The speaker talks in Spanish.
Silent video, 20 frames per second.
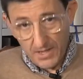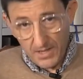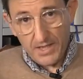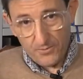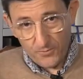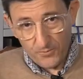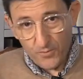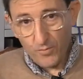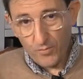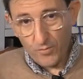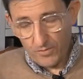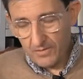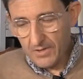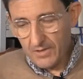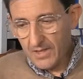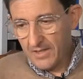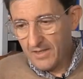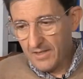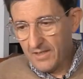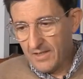Él estuvo
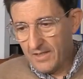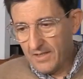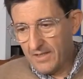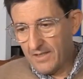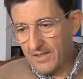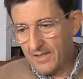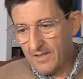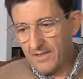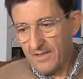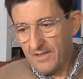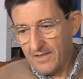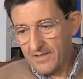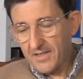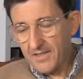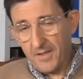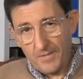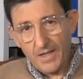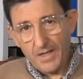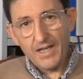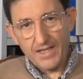eh,
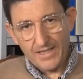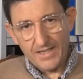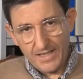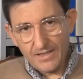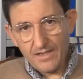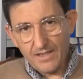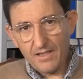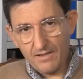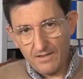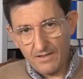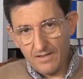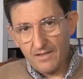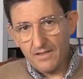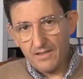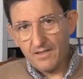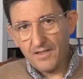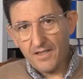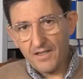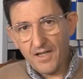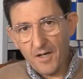estaba aquella tarde
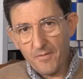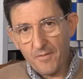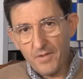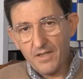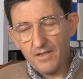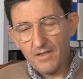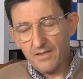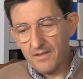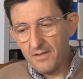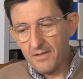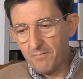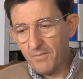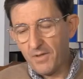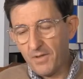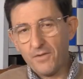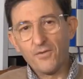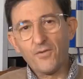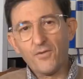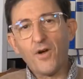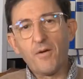en que Cabel
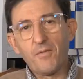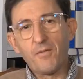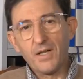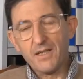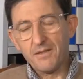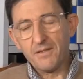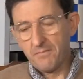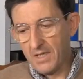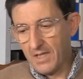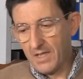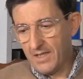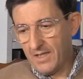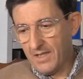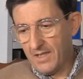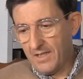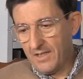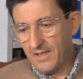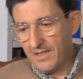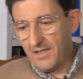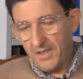empezó a hablar,
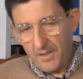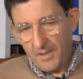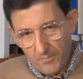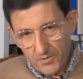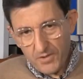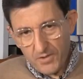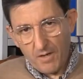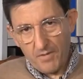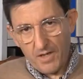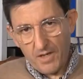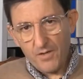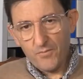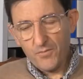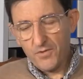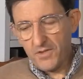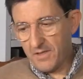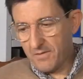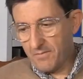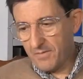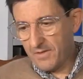eh, y hemos hablado
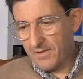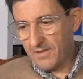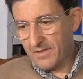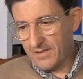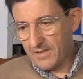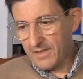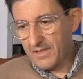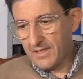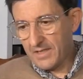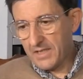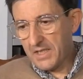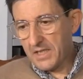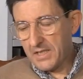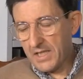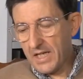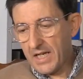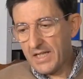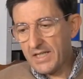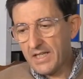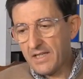muchas veces de,
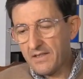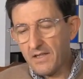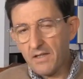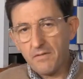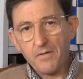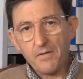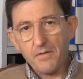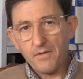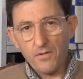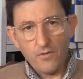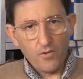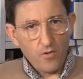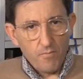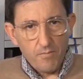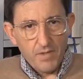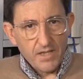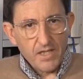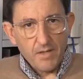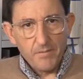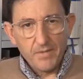aquella intervención
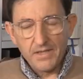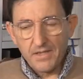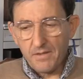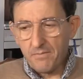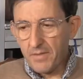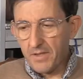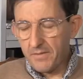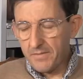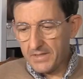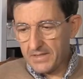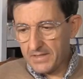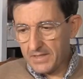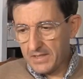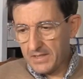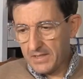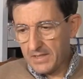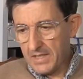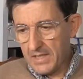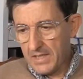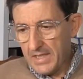completamente
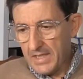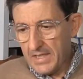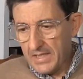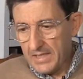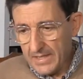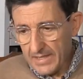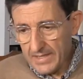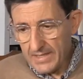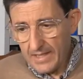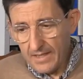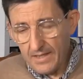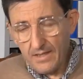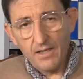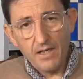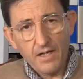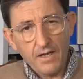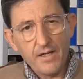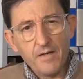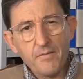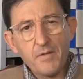imprevista, y es a él,
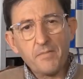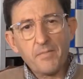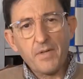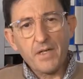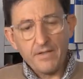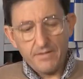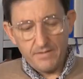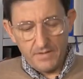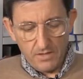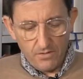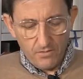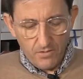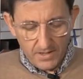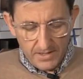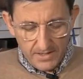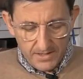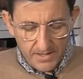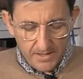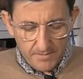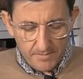a David Pérez Chico, a
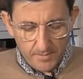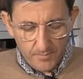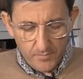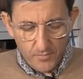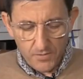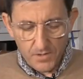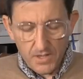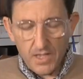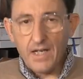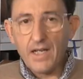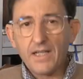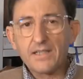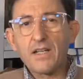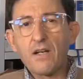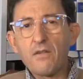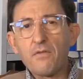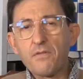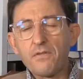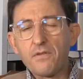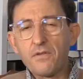quien debemos la
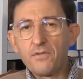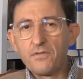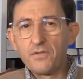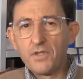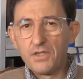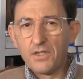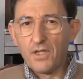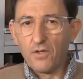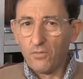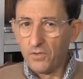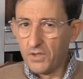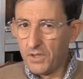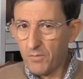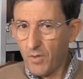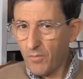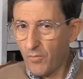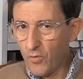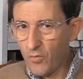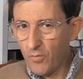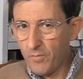traducción del
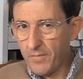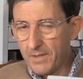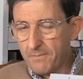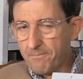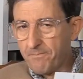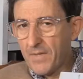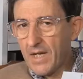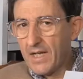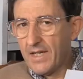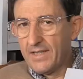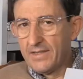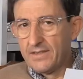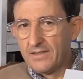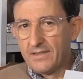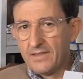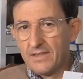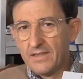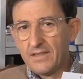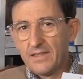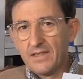último volumen
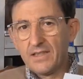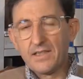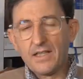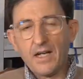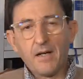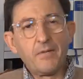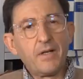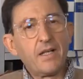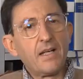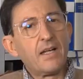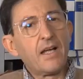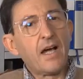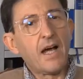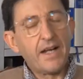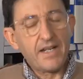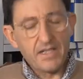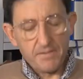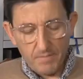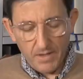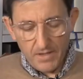de Cabel
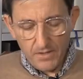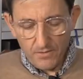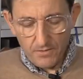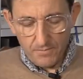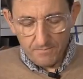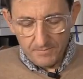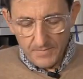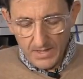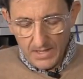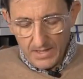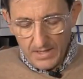al español.